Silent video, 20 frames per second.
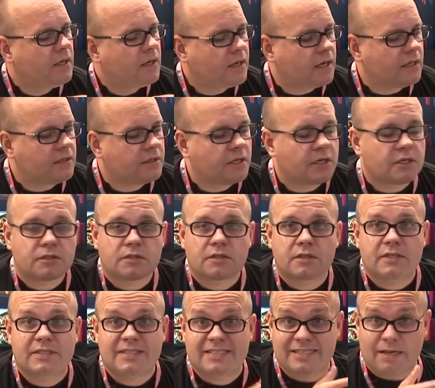контакт
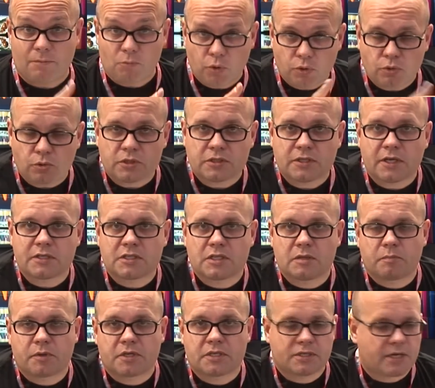э, с самой
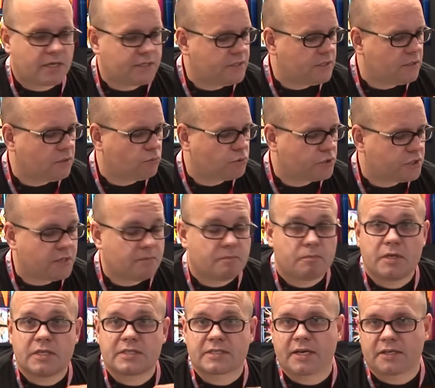док-станцией происходил уже
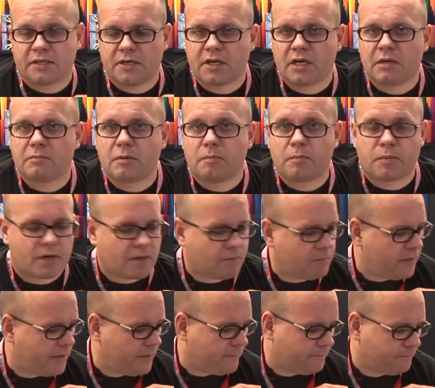без каких-либо
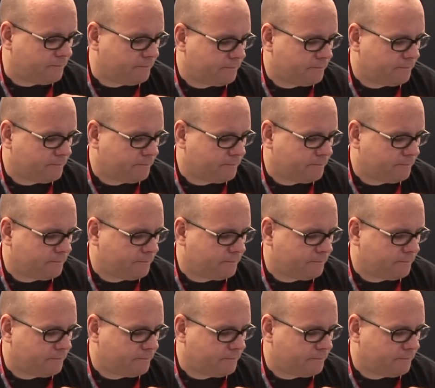проблем.